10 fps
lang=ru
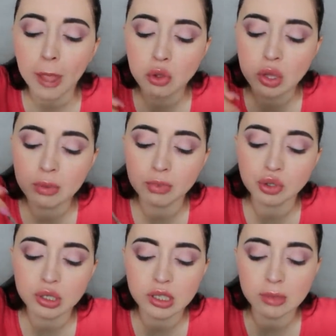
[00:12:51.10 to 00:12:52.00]
Но она
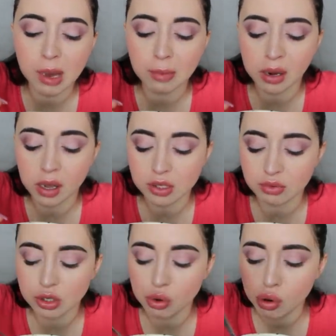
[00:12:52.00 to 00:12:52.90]
просто себя
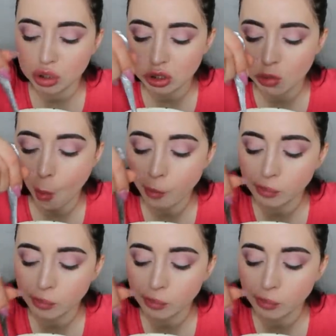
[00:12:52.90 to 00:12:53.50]
показывать не хочет.